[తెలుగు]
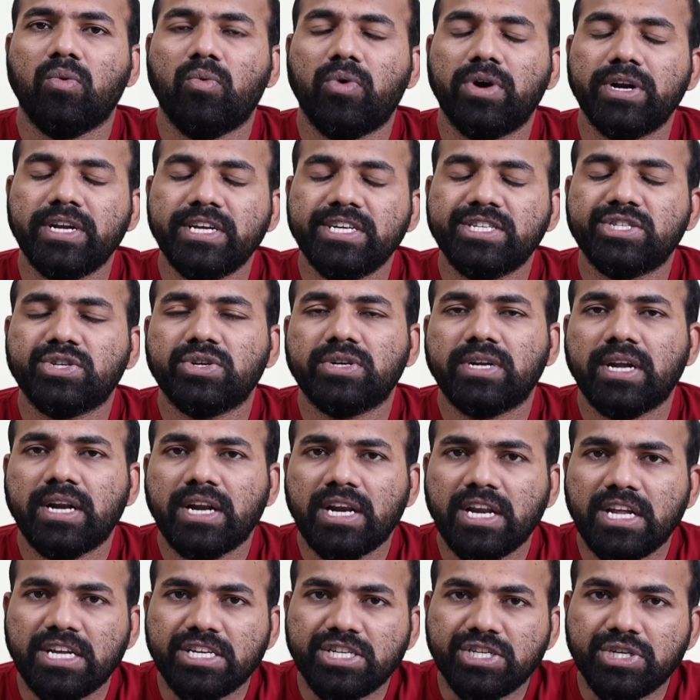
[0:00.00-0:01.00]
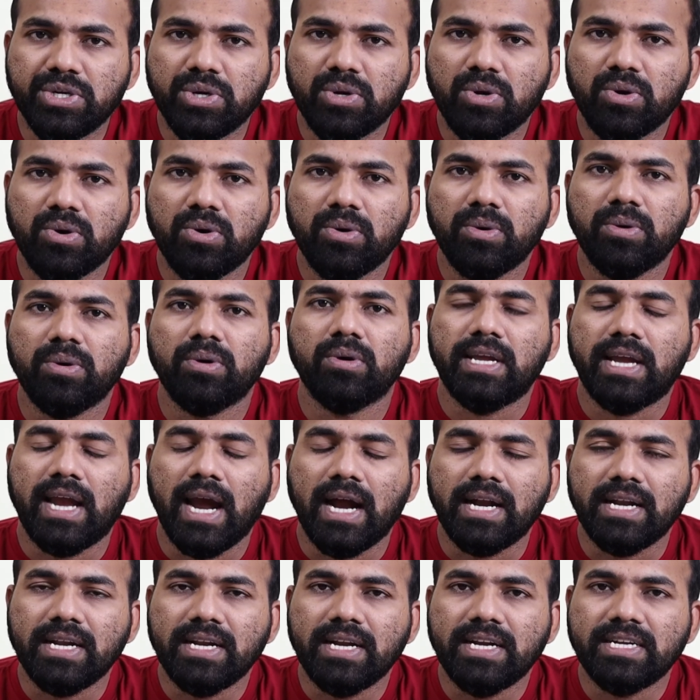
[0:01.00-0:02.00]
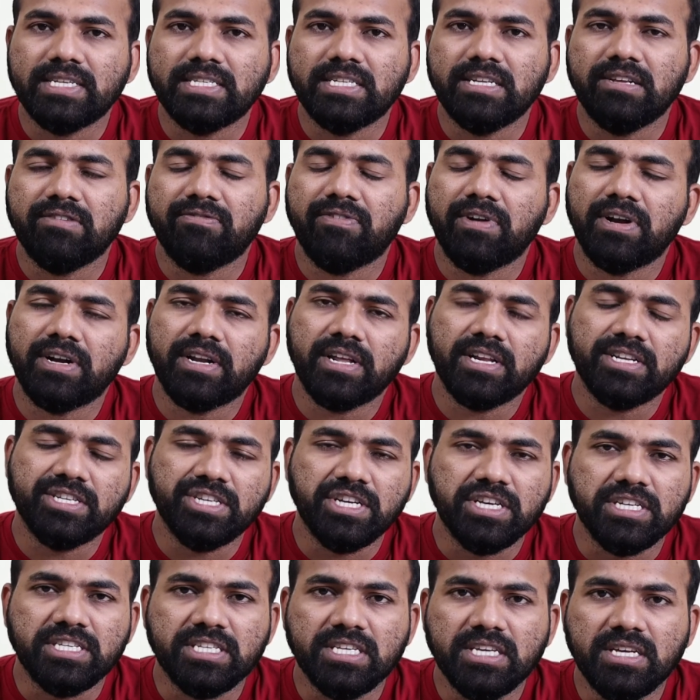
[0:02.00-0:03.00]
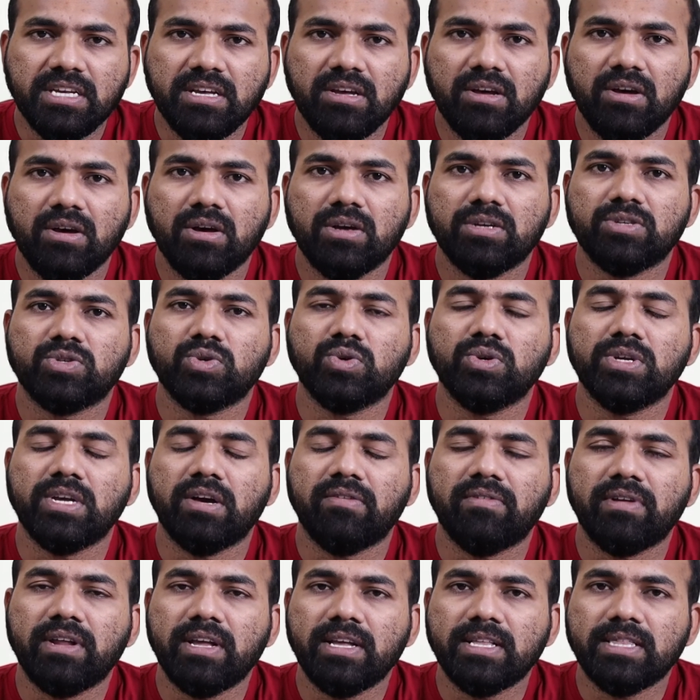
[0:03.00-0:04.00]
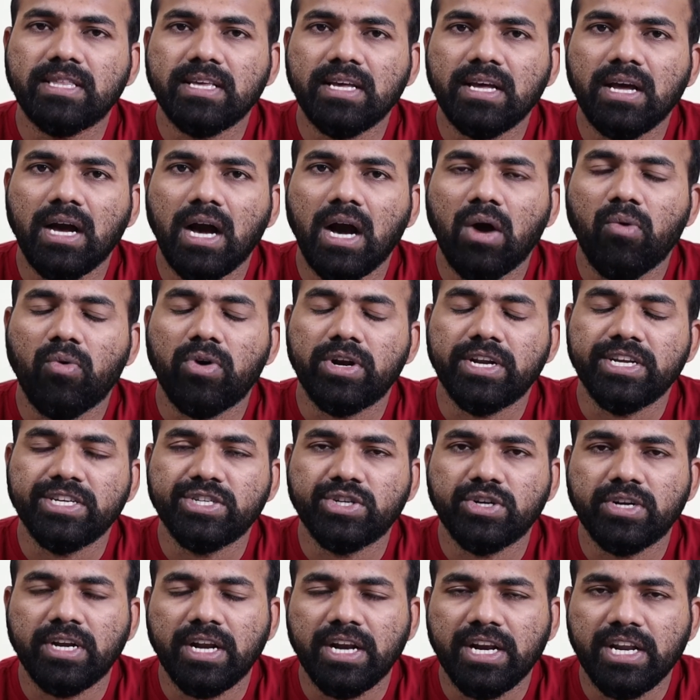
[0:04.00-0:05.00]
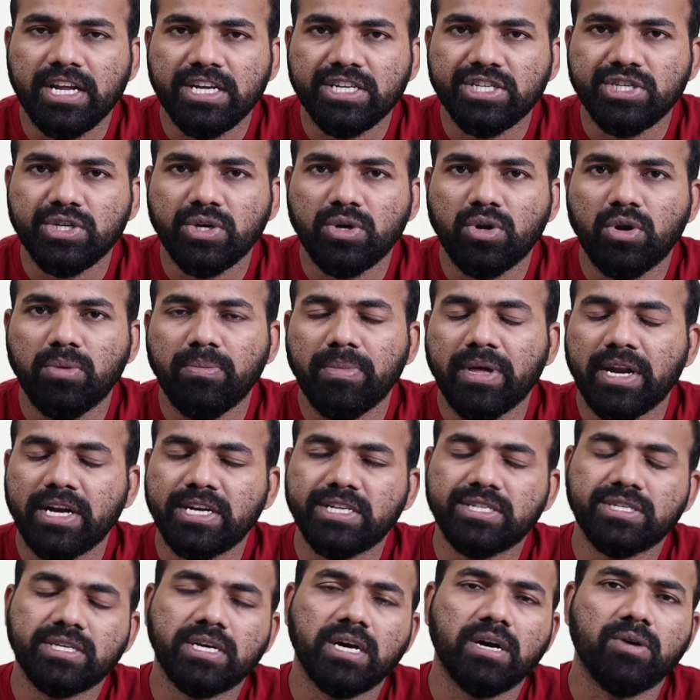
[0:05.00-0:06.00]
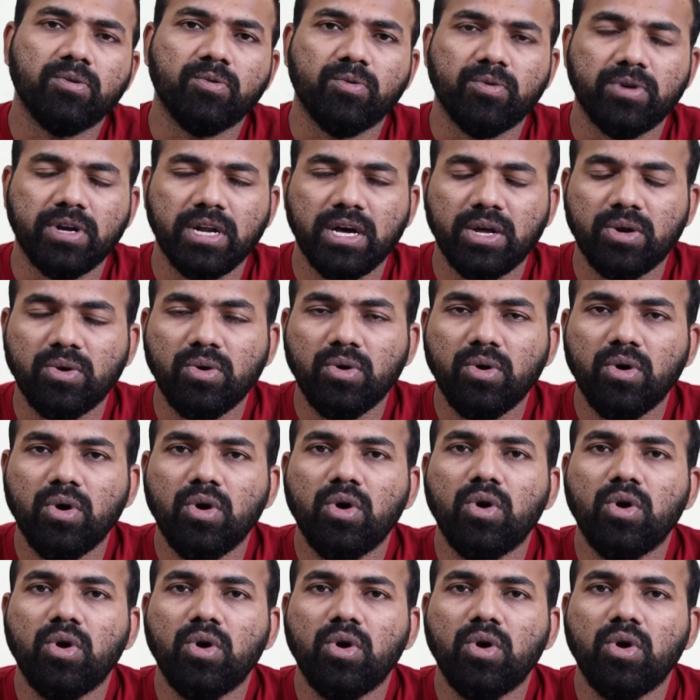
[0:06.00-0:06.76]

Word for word: వన్ ఈస్ టు టెన్ రేషియోలో ఈ క్యాండిడేట్స్ని ఫిల్టర్ చేసి సో ఎవరైతే ఆ వన్ ఈస్ టు టెన్ రేషియోలో మెరిట్స్గా ఉన్నారో